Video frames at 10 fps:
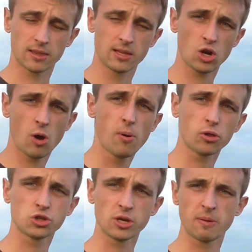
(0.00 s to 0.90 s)
tylko po
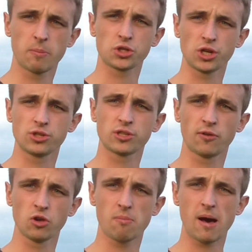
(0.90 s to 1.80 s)
to, żeby poszerzyć
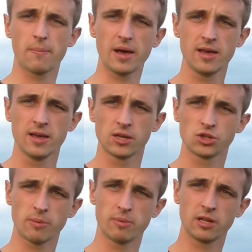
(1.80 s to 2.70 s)
swoją mapę,
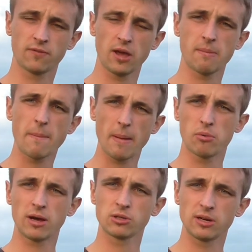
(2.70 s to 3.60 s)
żeby Twoja mapa
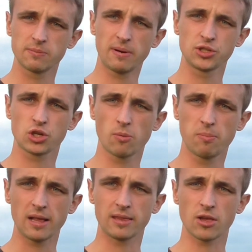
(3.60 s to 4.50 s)
była coraz bardziej
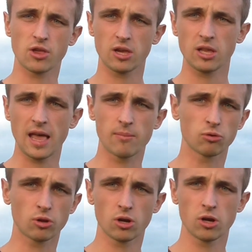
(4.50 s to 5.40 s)
kompletna. Dzięki
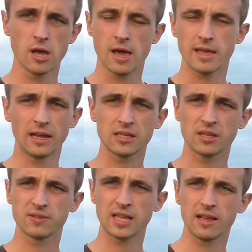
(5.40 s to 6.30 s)
temu to ja nie
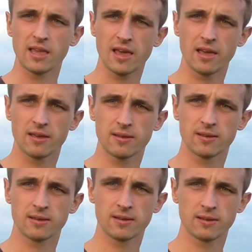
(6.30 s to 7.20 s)
jestem w stanie, e,
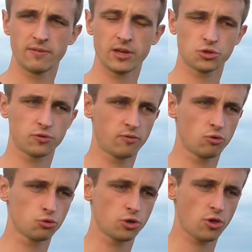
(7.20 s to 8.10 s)
wiesz,
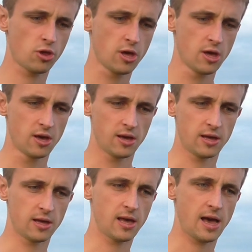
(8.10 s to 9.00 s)
wróżyć
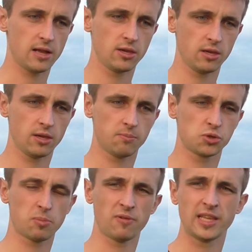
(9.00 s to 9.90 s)
e, ani
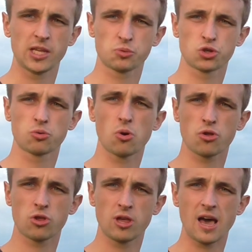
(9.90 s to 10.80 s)
przepowiadać
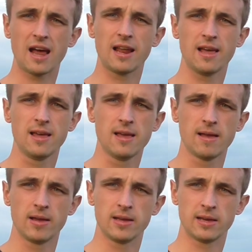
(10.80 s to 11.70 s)
przyszłości, ale
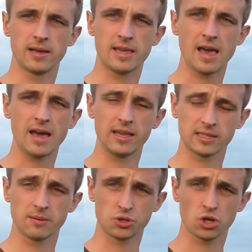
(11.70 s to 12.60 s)
e, ja
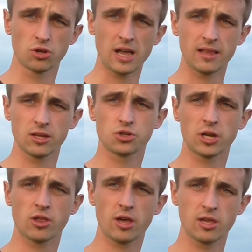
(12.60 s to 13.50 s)
jestem przekonany,
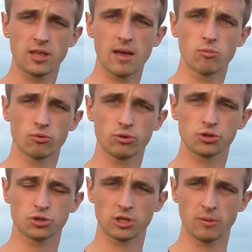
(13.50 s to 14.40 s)
że dzięki temu,
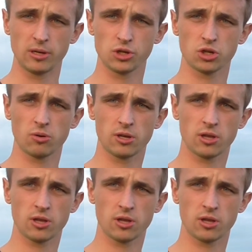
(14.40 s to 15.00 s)
iż Ty będziesz,